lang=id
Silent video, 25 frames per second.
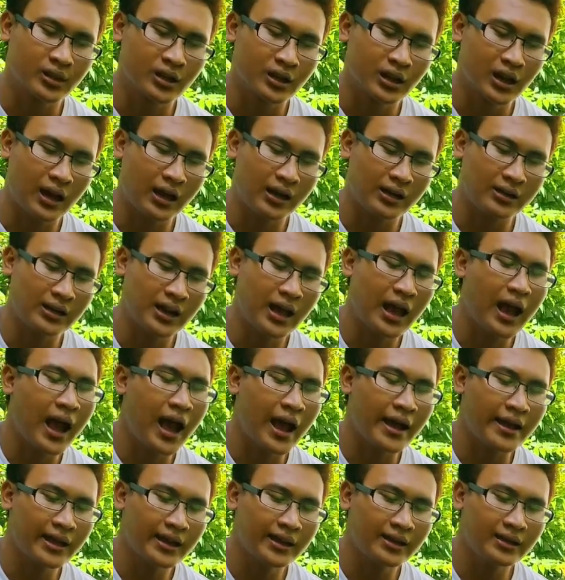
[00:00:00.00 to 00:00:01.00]
Karena
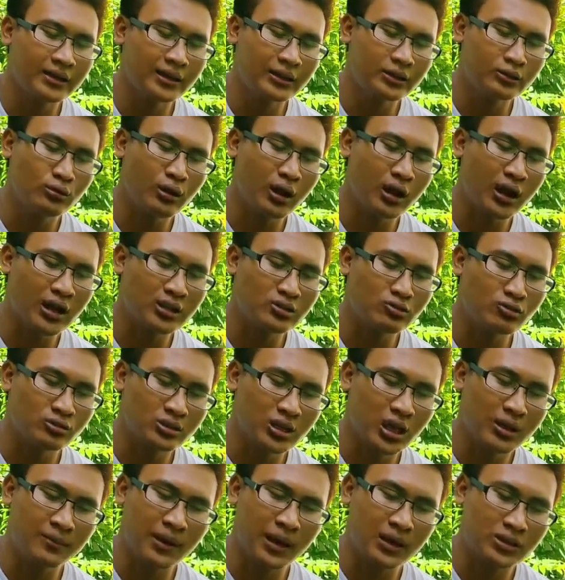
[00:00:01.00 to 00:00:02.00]
air itu akan
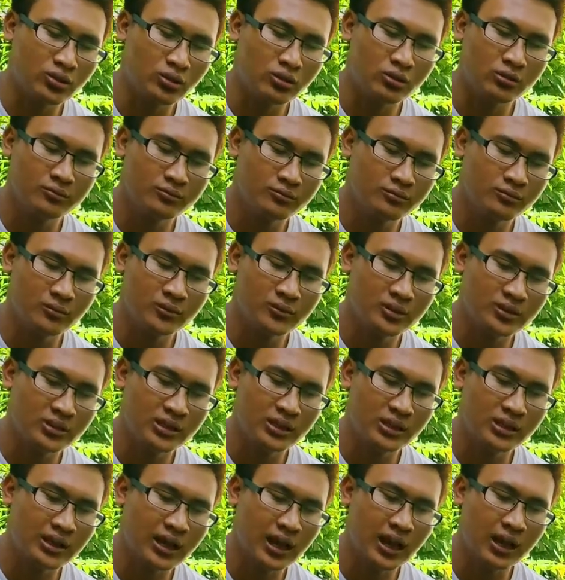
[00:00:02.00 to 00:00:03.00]
susah masuk
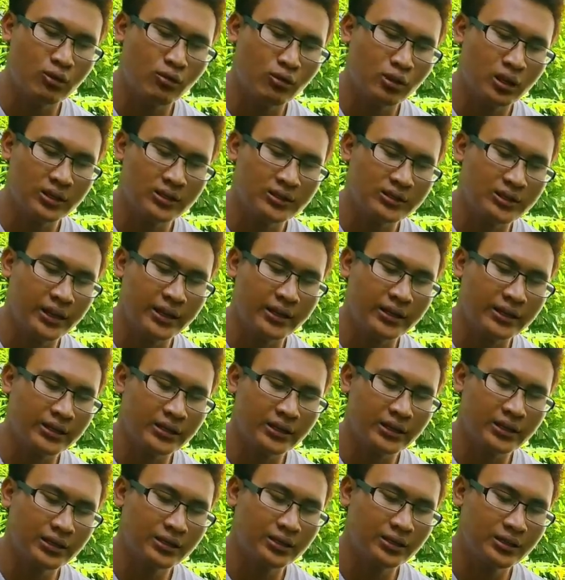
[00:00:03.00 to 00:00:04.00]
jika kulitnya
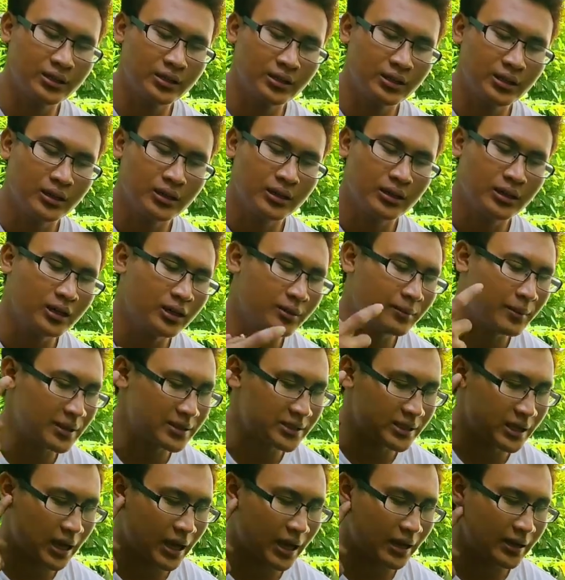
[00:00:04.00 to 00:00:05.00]
ini uh,
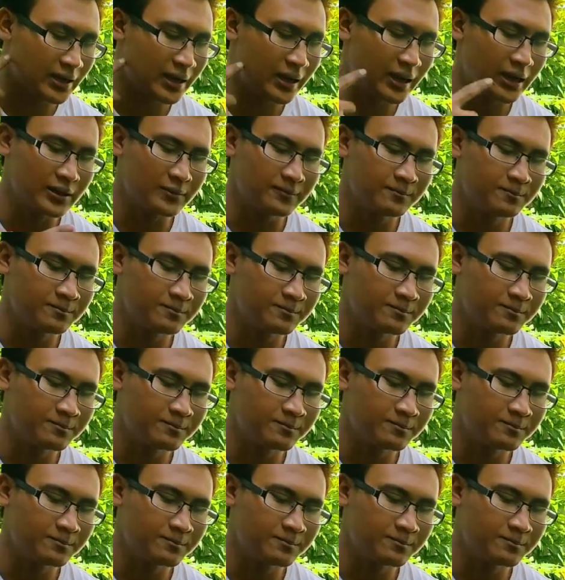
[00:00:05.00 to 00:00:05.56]
masih ada